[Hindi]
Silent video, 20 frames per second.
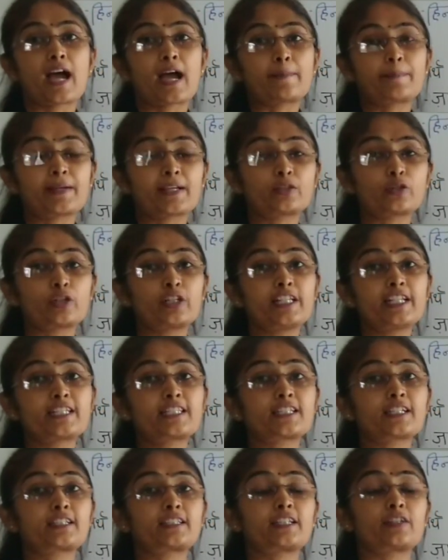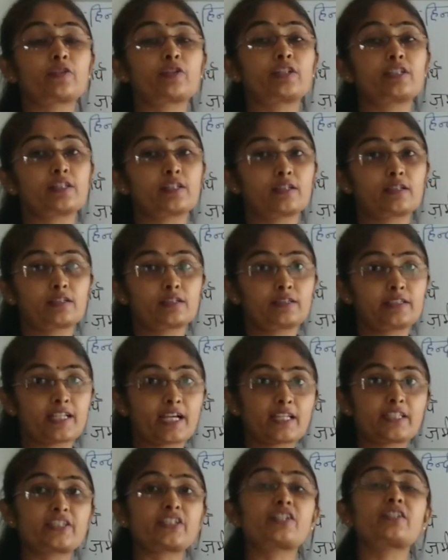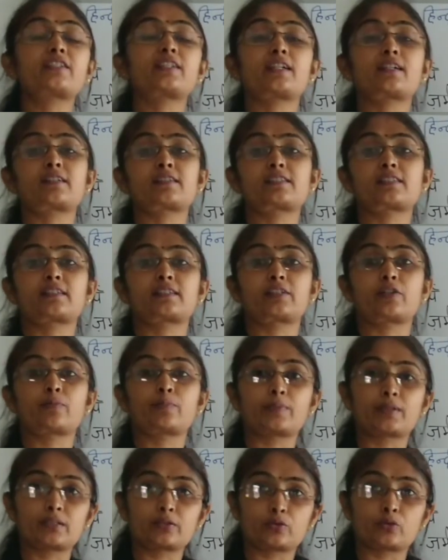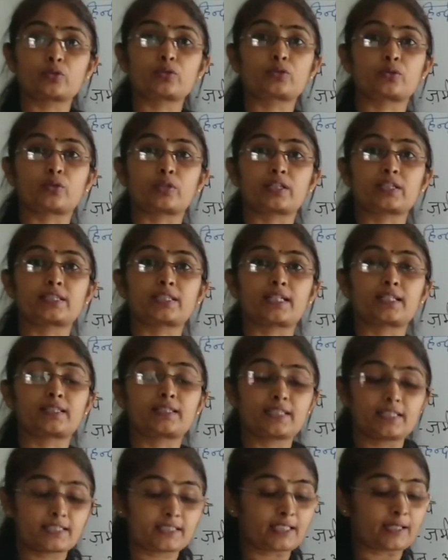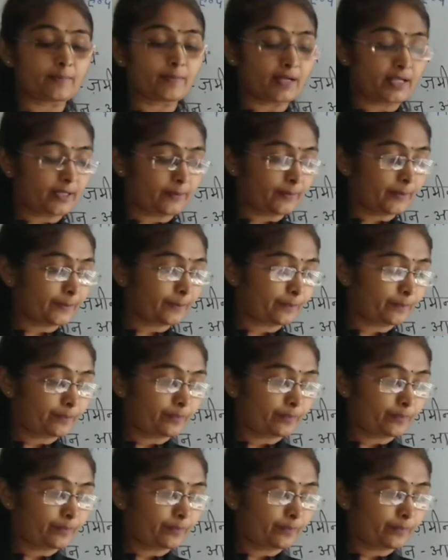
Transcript: आप या तो लिख सकते हो या चर्चा कर सकते हो अपने दोस्तों के साथ इसके बारे में